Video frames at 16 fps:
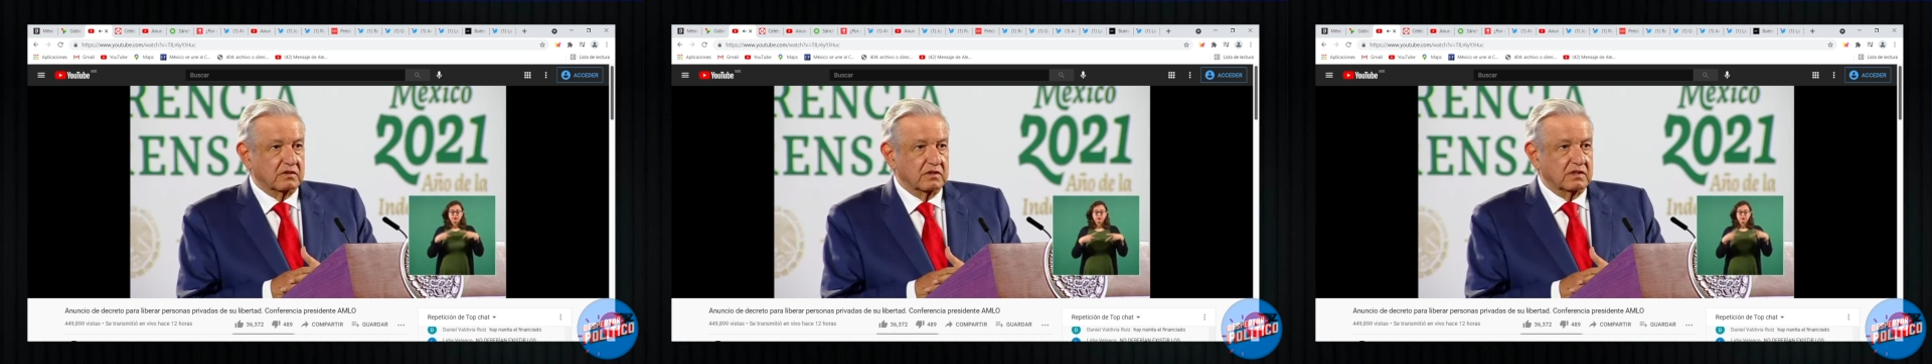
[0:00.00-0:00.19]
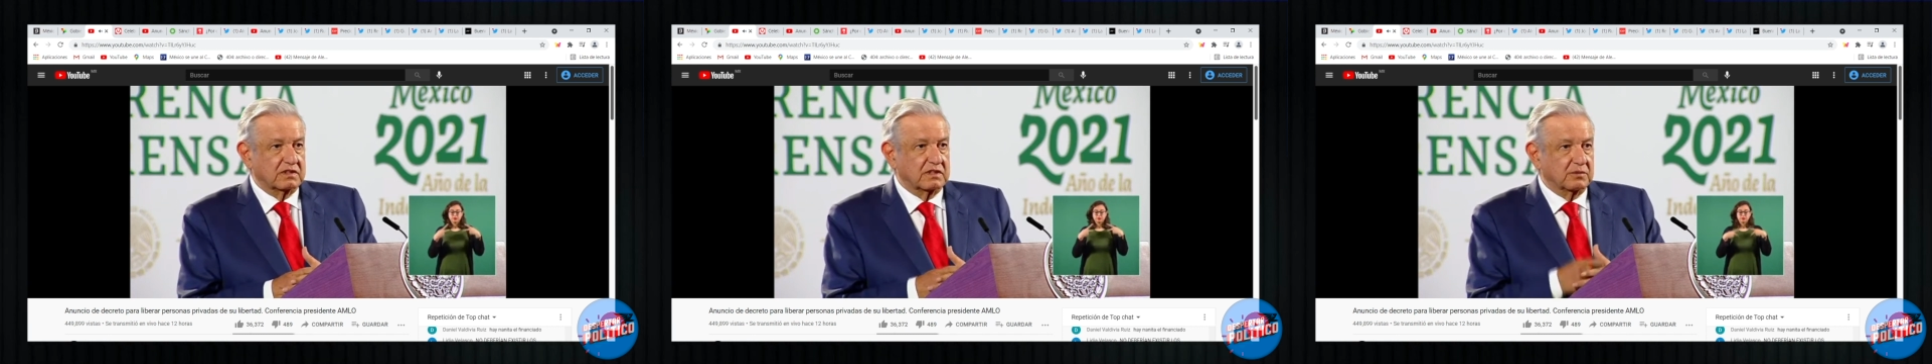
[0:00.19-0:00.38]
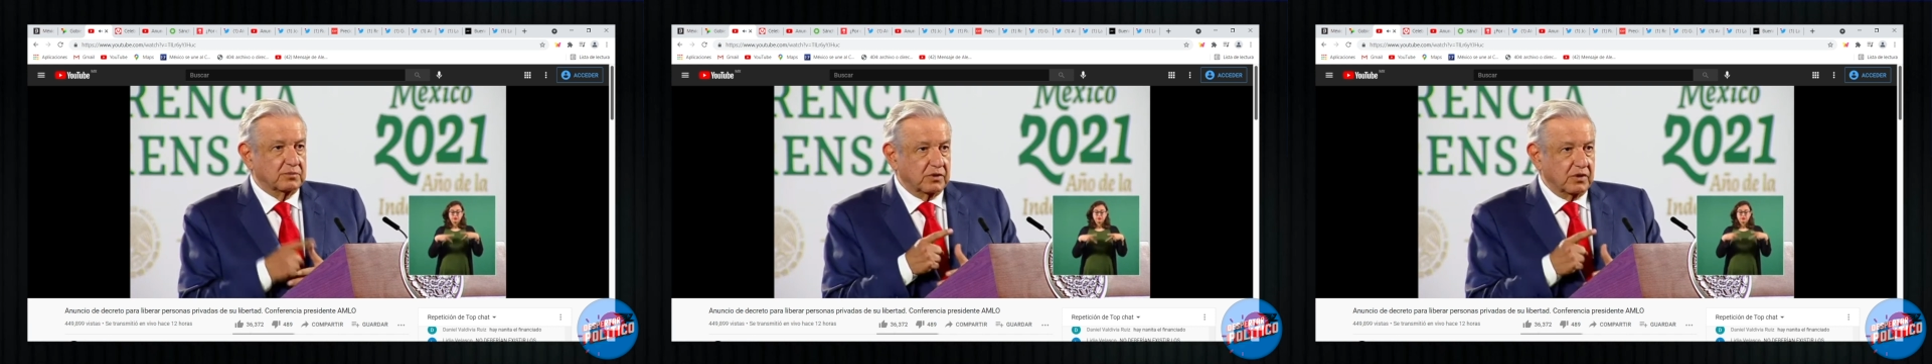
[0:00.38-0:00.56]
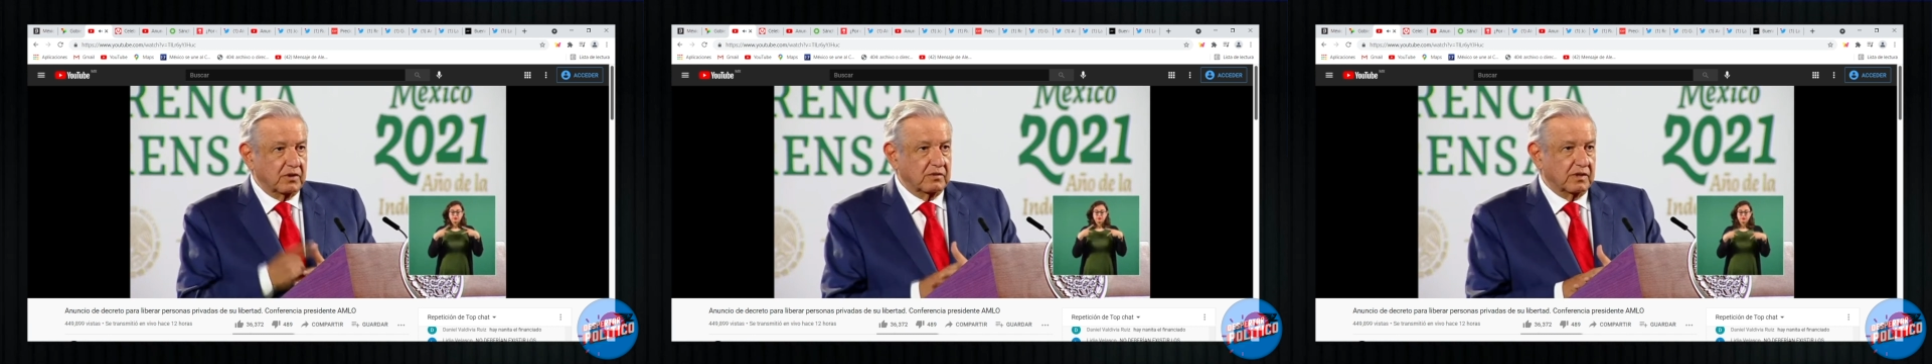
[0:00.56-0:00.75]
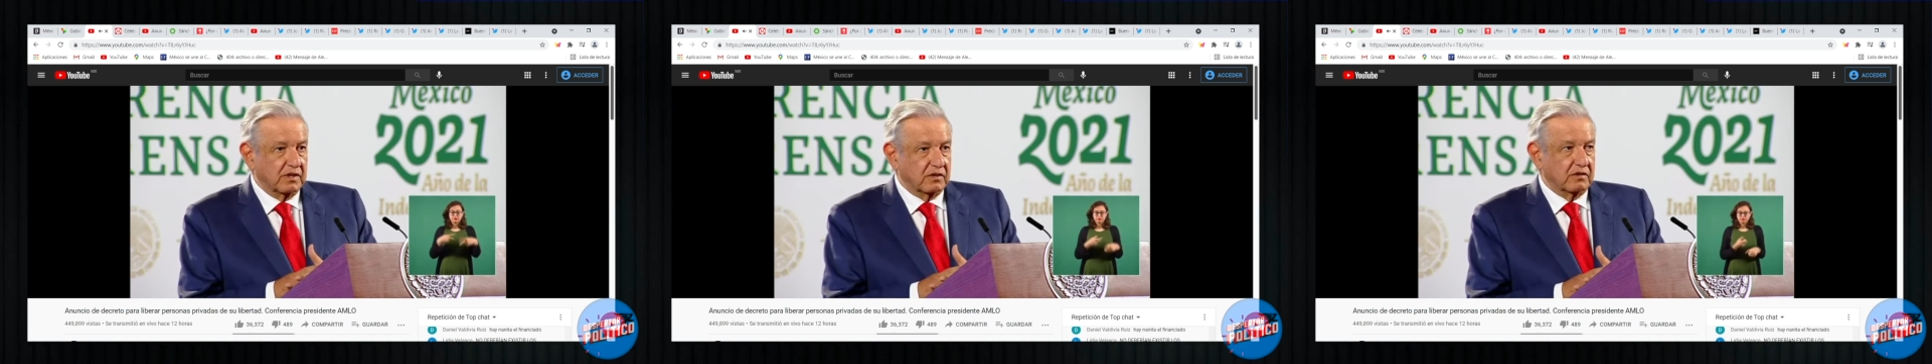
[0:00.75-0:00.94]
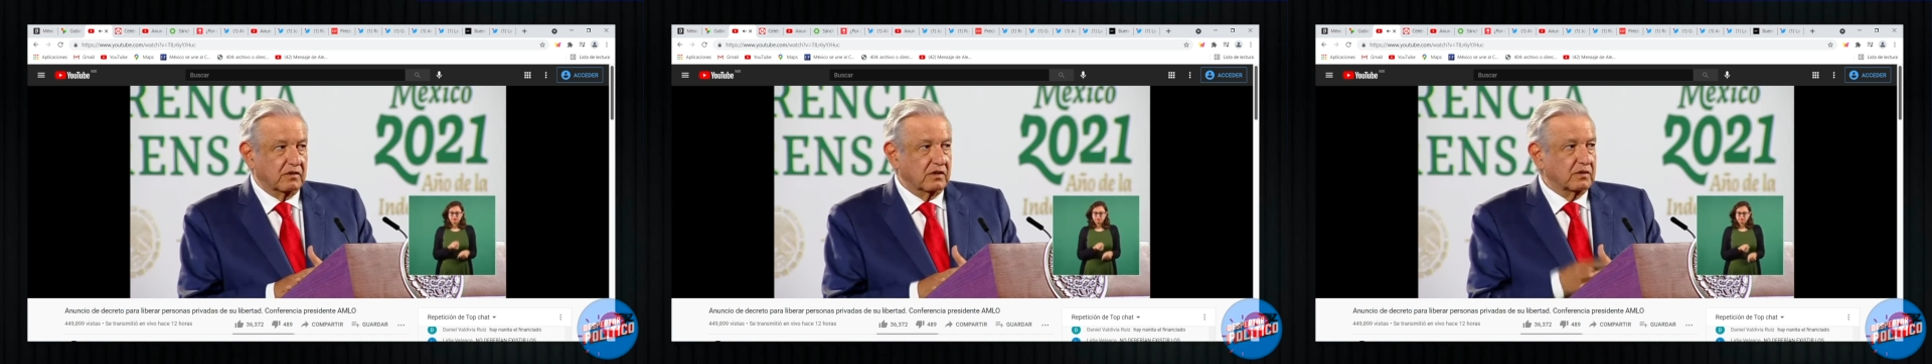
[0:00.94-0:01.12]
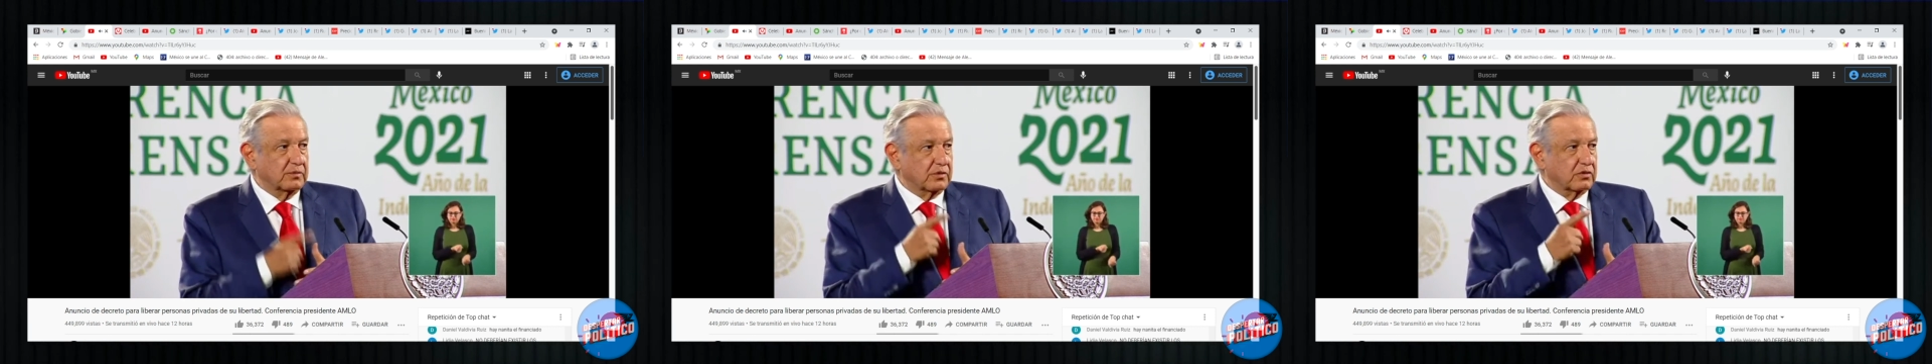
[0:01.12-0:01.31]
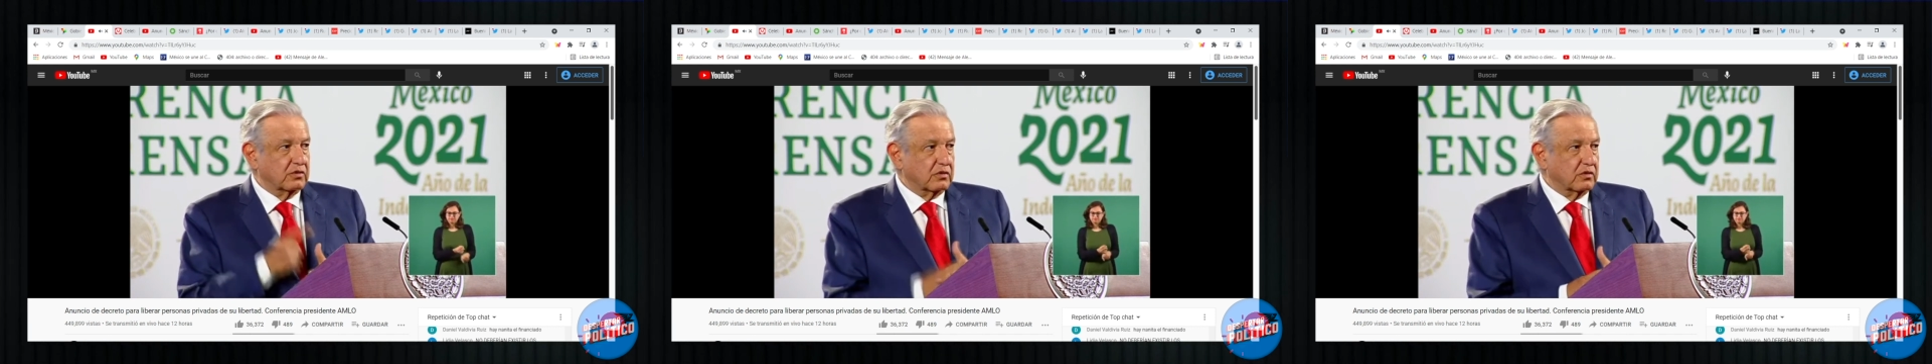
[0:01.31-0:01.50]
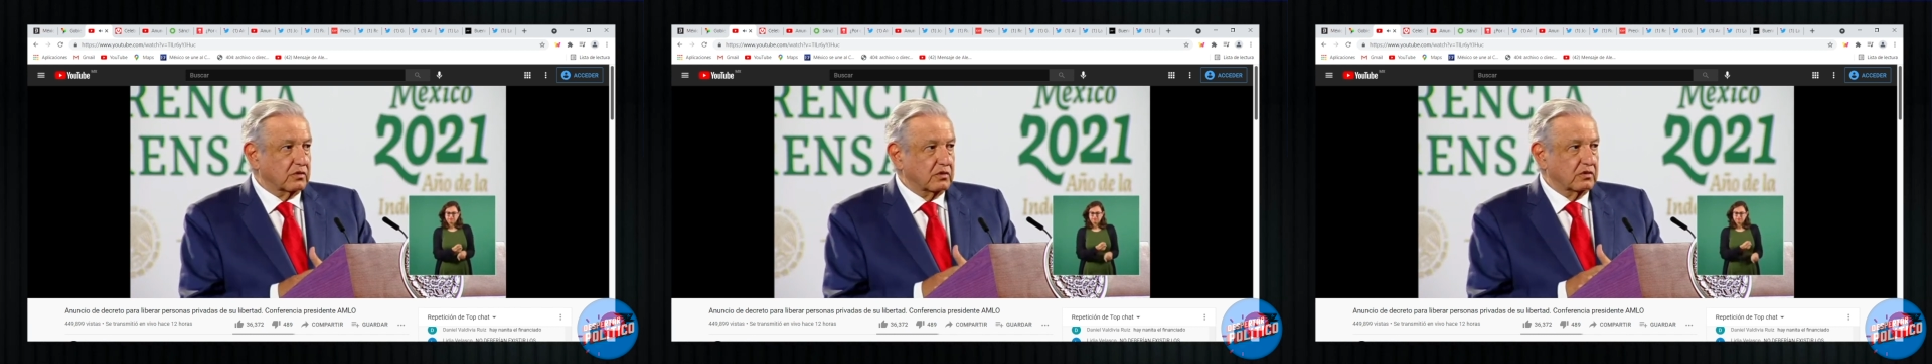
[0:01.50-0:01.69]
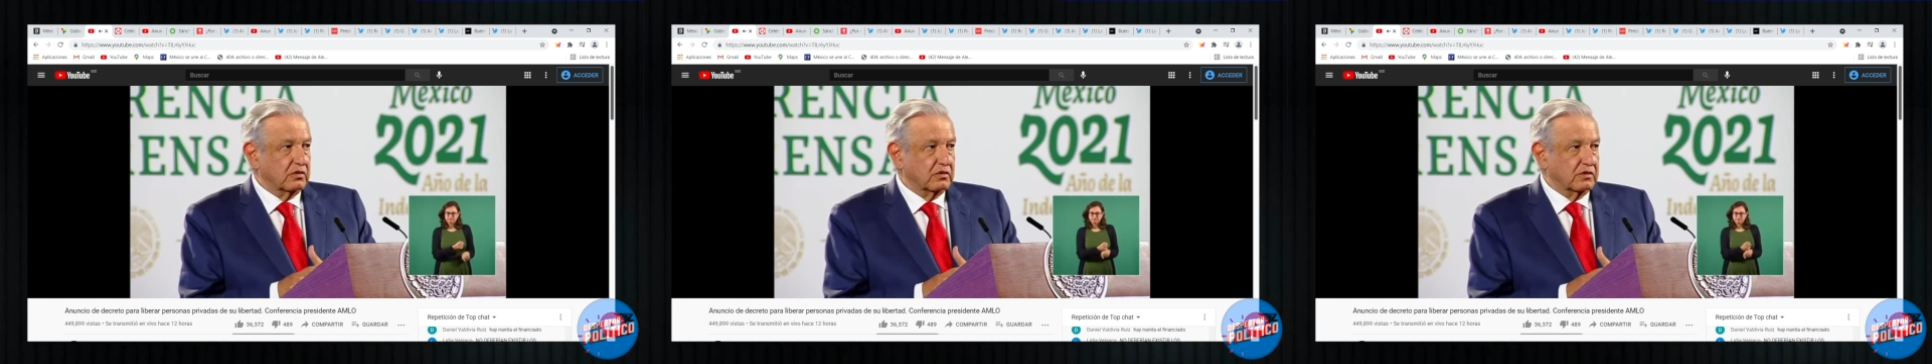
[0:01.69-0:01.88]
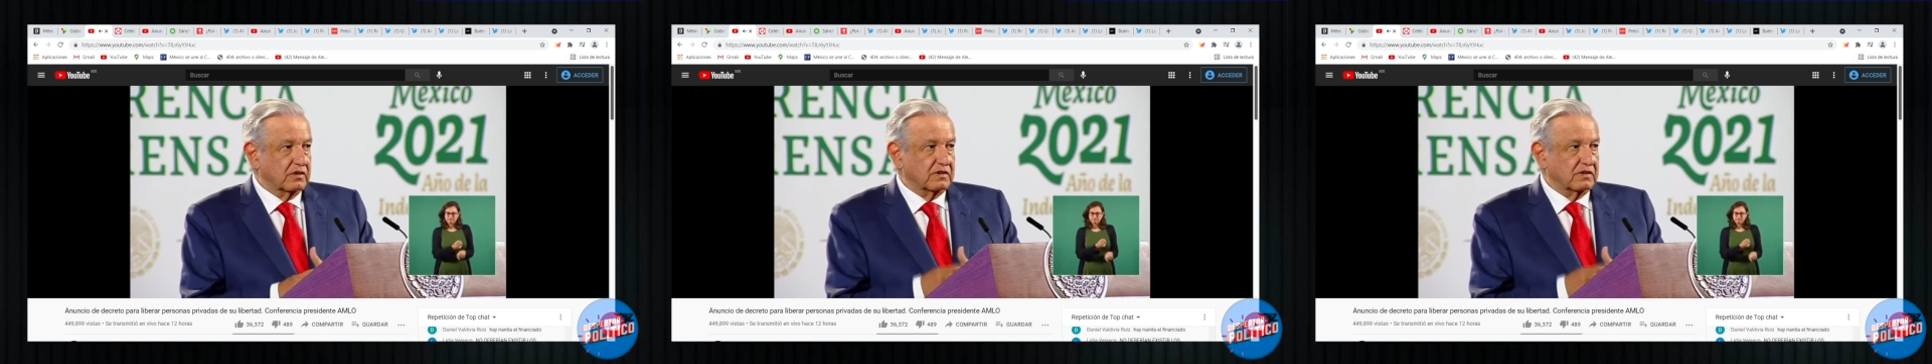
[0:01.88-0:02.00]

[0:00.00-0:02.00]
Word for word: y se pruebe con el protocolo